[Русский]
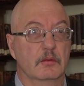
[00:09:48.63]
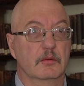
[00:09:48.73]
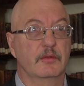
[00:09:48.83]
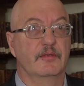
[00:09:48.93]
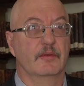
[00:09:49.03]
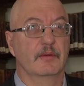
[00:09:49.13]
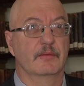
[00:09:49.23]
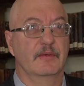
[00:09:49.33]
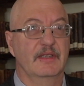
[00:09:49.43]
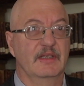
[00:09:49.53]
То есть э,
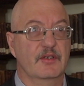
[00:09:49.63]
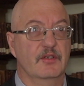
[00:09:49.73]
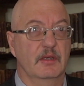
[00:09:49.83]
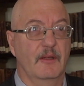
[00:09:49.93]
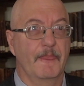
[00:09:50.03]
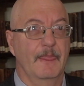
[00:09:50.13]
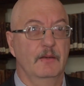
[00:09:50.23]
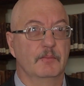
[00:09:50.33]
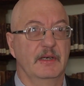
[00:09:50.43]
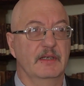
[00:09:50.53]
война шла.
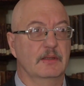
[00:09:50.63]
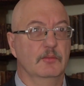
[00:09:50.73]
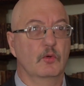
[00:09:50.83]
Поэтому